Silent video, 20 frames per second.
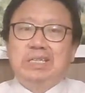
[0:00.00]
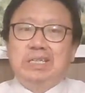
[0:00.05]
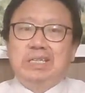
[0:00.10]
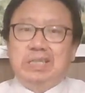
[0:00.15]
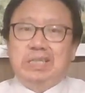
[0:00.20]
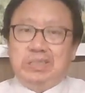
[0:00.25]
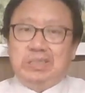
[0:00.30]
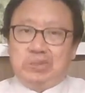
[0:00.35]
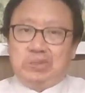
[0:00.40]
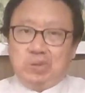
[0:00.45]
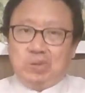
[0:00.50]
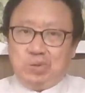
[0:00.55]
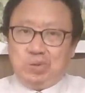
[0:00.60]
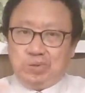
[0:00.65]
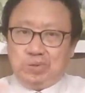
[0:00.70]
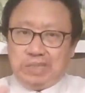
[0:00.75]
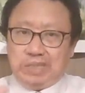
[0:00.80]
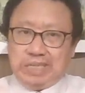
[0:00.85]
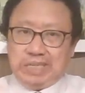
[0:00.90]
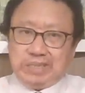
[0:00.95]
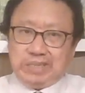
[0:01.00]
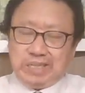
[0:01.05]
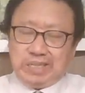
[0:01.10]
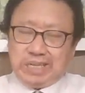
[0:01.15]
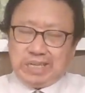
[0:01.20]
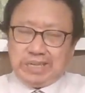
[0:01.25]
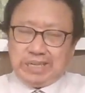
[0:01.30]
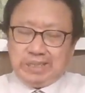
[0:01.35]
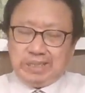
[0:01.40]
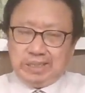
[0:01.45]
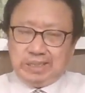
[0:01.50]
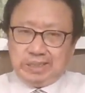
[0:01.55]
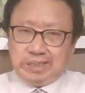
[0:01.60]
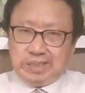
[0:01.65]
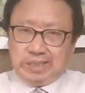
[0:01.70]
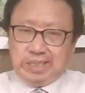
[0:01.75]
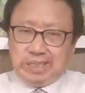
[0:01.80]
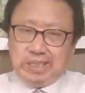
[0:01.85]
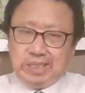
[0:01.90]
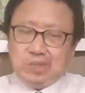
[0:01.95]
啊，中共建政以来。
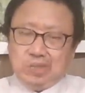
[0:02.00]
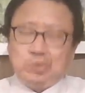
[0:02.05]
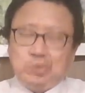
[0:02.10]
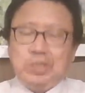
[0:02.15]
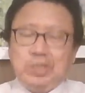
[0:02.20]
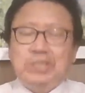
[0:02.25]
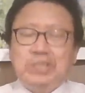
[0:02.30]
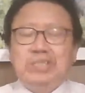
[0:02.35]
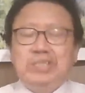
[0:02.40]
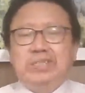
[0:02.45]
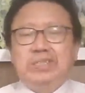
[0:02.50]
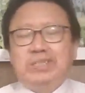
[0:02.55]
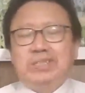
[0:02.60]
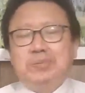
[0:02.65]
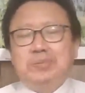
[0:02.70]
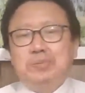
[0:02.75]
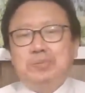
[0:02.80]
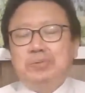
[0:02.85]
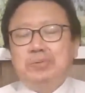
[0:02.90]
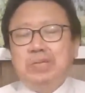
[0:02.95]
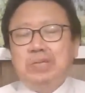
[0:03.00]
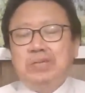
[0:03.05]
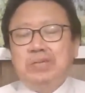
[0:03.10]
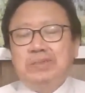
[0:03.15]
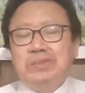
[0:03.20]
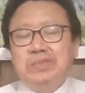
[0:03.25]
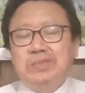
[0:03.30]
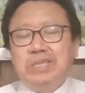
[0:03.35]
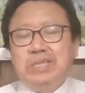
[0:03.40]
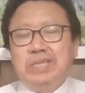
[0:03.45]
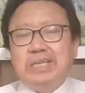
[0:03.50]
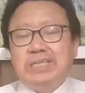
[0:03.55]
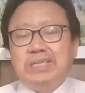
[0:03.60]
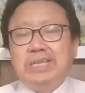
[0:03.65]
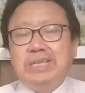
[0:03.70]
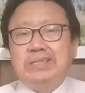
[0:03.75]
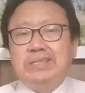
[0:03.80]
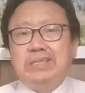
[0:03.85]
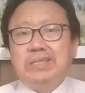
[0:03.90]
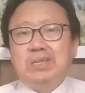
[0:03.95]
第一个最高领导人不到，呃，
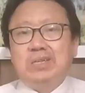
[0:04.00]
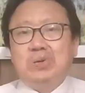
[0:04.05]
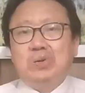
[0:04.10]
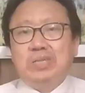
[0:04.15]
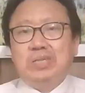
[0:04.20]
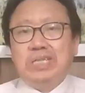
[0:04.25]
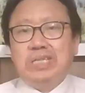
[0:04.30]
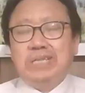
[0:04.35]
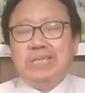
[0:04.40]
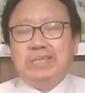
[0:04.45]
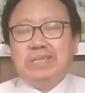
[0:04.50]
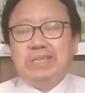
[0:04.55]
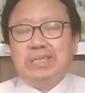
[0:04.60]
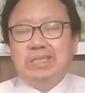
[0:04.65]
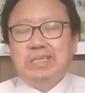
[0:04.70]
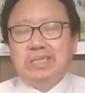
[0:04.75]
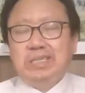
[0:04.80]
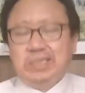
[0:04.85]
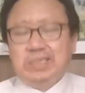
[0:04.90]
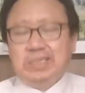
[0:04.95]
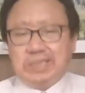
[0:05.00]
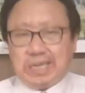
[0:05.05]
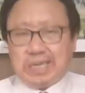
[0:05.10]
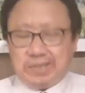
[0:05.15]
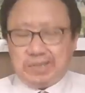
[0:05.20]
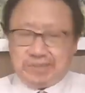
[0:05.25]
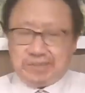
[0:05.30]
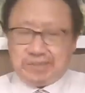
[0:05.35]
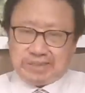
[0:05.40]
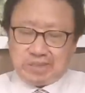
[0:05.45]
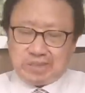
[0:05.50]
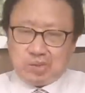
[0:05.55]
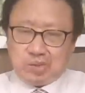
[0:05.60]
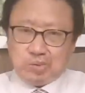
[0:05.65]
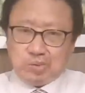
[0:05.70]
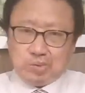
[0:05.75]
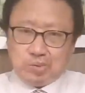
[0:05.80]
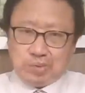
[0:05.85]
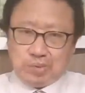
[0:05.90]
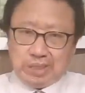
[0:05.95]
天灾人祸的现场，哪里发生了
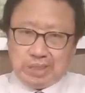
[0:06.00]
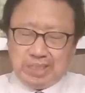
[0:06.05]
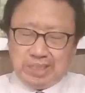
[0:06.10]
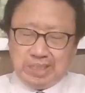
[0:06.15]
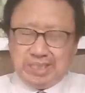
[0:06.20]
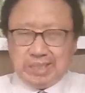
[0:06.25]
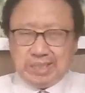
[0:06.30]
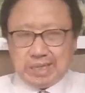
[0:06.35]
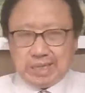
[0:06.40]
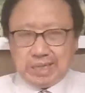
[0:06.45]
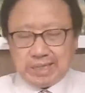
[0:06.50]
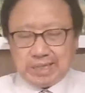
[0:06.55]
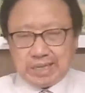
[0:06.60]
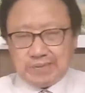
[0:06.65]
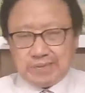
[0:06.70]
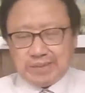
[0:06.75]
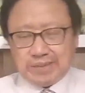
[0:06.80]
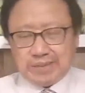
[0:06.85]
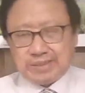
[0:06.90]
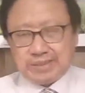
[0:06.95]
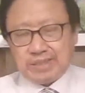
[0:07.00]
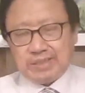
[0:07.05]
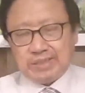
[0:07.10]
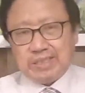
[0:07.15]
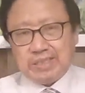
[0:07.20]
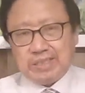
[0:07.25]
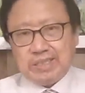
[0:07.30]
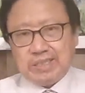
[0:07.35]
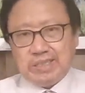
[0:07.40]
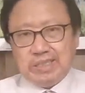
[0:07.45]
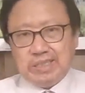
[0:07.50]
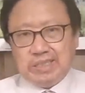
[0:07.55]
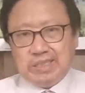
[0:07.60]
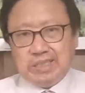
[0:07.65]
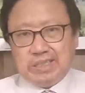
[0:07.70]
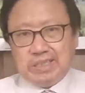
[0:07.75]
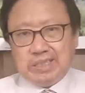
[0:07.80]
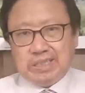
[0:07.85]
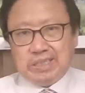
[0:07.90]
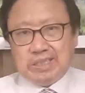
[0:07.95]
洪水啊？哪里发生了这个，
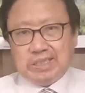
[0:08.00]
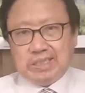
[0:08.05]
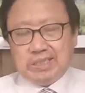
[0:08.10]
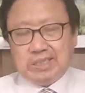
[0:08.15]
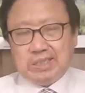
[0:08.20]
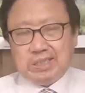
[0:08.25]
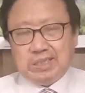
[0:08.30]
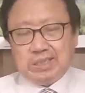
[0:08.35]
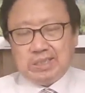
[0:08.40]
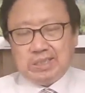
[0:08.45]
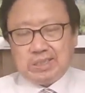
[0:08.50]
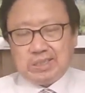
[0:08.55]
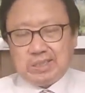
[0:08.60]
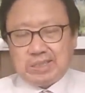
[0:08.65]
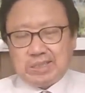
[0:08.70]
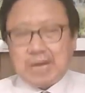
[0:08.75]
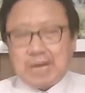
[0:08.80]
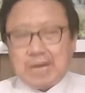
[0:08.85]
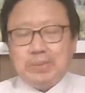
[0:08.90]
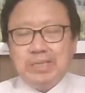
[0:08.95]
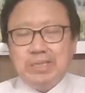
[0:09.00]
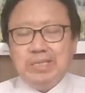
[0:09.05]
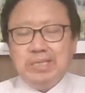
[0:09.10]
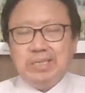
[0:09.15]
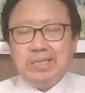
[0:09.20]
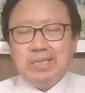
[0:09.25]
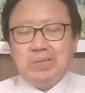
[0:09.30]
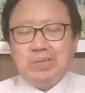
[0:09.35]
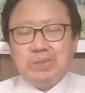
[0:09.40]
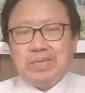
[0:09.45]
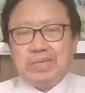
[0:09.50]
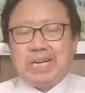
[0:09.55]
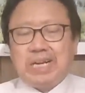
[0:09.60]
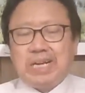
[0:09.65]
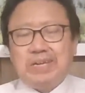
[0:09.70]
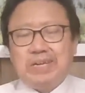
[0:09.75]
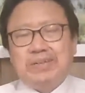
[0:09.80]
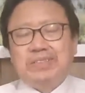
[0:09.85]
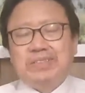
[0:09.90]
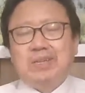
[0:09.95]
呃，大瘟疫或者哪
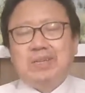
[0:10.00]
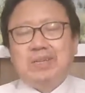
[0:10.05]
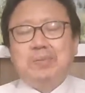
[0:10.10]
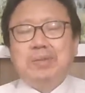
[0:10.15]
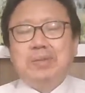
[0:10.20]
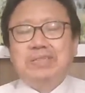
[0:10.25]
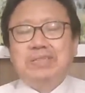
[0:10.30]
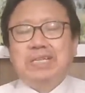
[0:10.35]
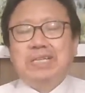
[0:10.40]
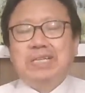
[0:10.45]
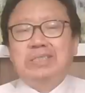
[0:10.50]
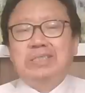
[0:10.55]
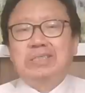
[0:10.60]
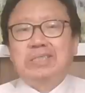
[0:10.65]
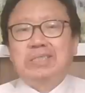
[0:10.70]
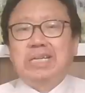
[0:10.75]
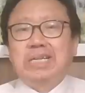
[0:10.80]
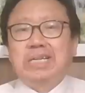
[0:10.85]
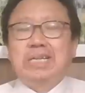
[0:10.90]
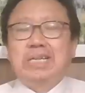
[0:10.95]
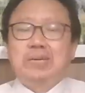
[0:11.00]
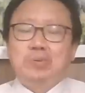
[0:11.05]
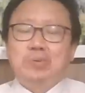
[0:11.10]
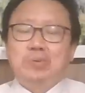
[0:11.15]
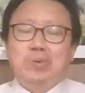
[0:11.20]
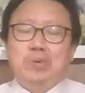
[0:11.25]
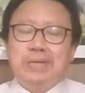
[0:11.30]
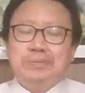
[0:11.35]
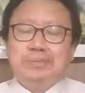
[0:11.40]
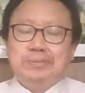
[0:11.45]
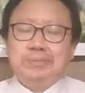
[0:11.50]
里发生了爆炸，跟他无关。